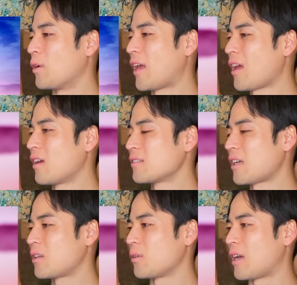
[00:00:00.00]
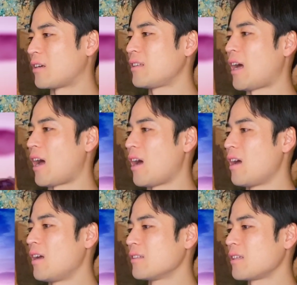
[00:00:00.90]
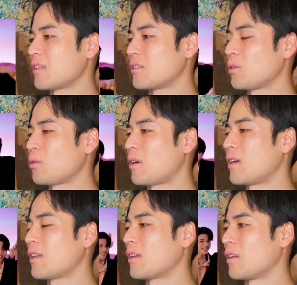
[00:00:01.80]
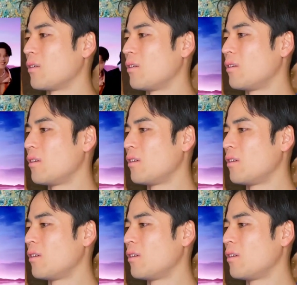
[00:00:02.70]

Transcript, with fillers: ここね、さっきと逆だ。さっき外側だったけど、